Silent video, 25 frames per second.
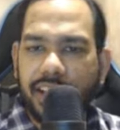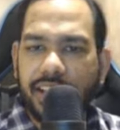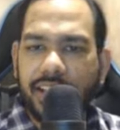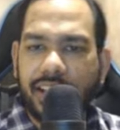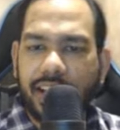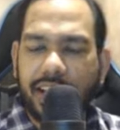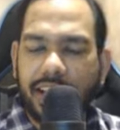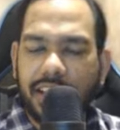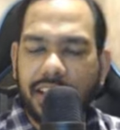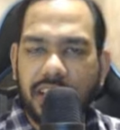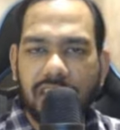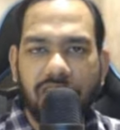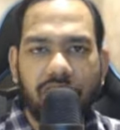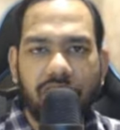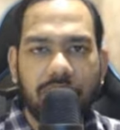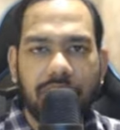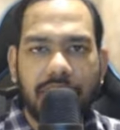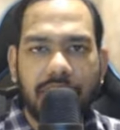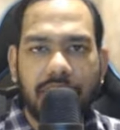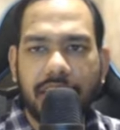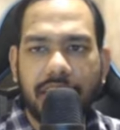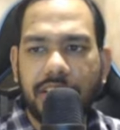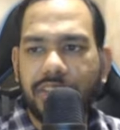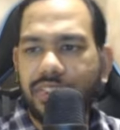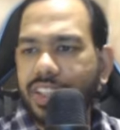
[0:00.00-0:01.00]
नेगेटिव हो
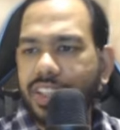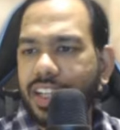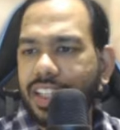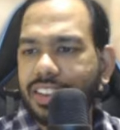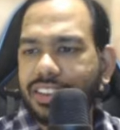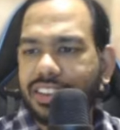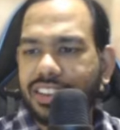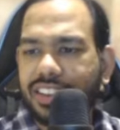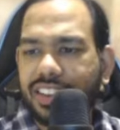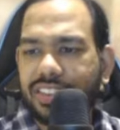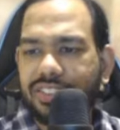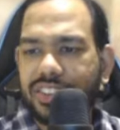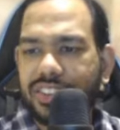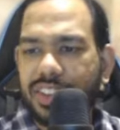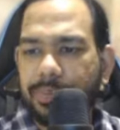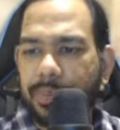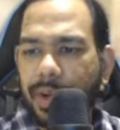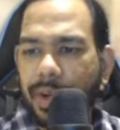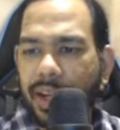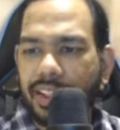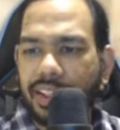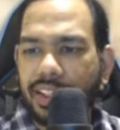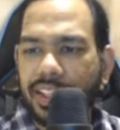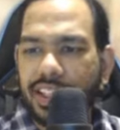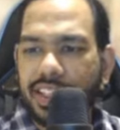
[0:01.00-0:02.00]
जाएगा क्योंकि एच
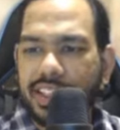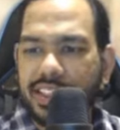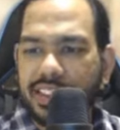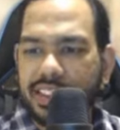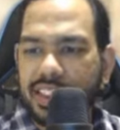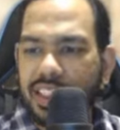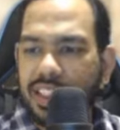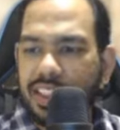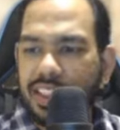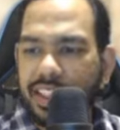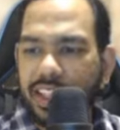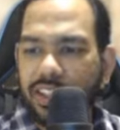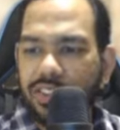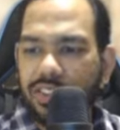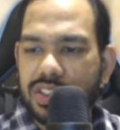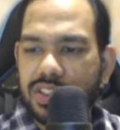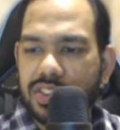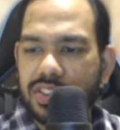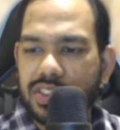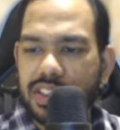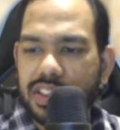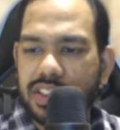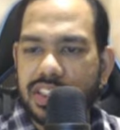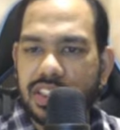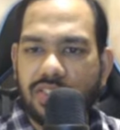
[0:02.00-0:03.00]
बैंक के रिजल्ट है
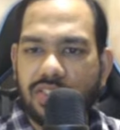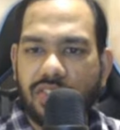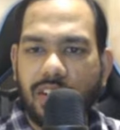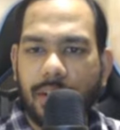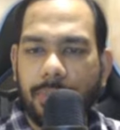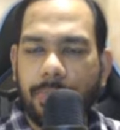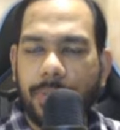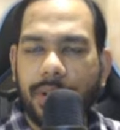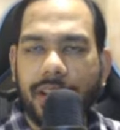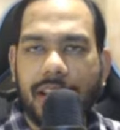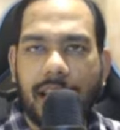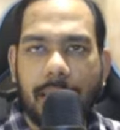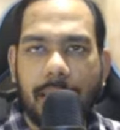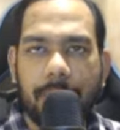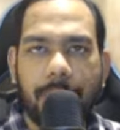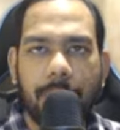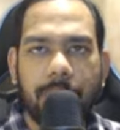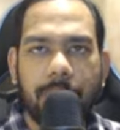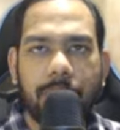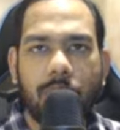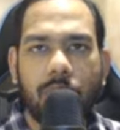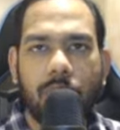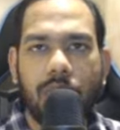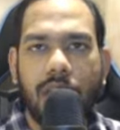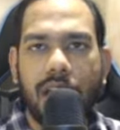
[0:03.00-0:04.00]
उस वजह से वहाँ पे गैप
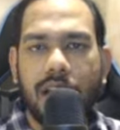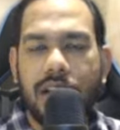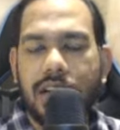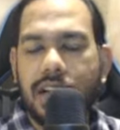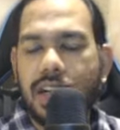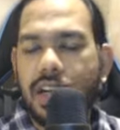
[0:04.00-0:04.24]
अप खुला